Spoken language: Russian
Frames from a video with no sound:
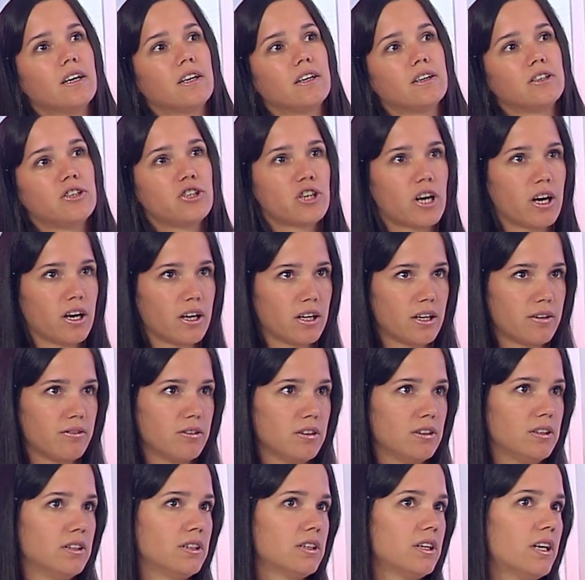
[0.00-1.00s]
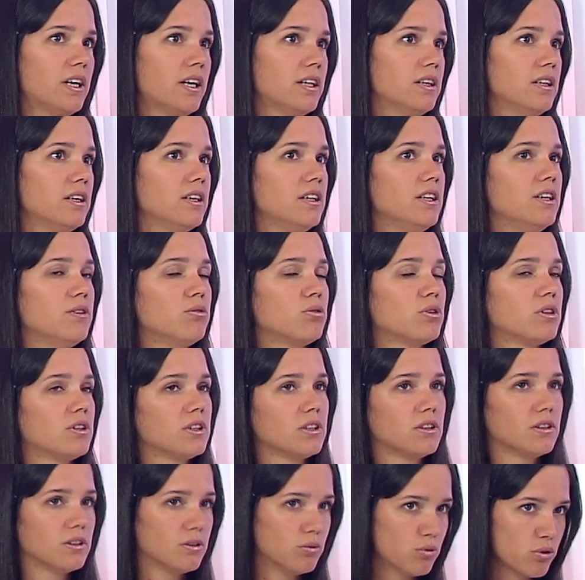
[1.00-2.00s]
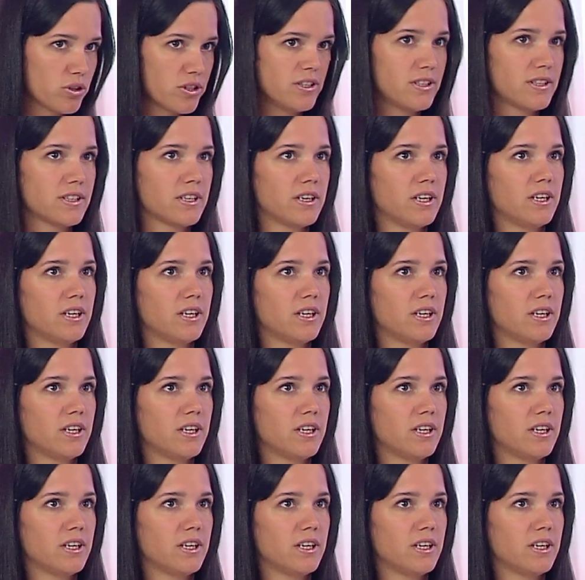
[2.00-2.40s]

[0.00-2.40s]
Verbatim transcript: э, чакровое дыхание, и вот э, гвозди